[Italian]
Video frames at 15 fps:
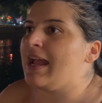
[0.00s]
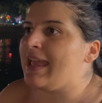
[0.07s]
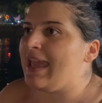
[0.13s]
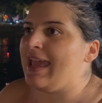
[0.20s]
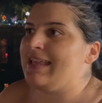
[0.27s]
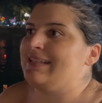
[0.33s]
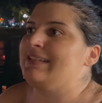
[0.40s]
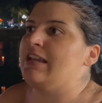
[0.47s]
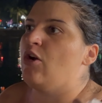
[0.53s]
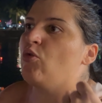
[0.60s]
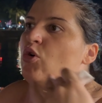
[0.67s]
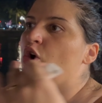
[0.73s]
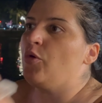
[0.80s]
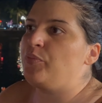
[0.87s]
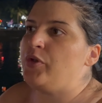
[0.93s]
che sia un
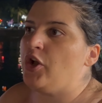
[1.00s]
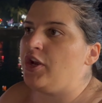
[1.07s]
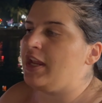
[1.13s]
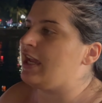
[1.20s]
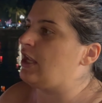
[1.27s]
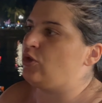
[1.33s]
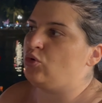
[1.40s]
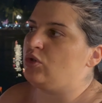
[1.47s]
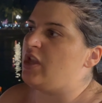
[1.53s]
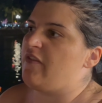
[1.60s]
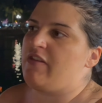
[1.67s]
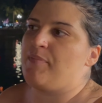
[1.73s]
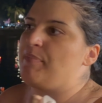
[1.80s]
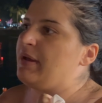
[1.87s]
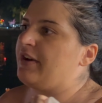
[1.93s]
copione che tu
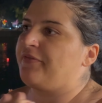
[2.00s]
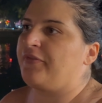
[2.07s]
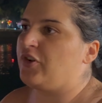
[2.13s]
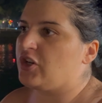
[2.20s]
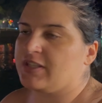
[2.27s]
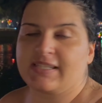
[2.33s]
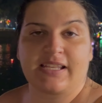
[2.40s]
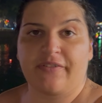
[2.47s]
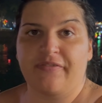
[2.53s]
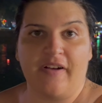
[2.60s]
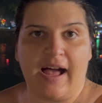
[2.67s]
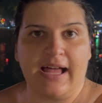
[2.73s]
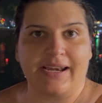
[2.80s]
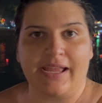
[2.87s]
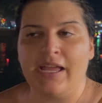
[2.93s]
devi per forza
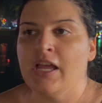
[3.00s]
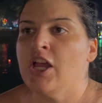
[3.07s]
fare.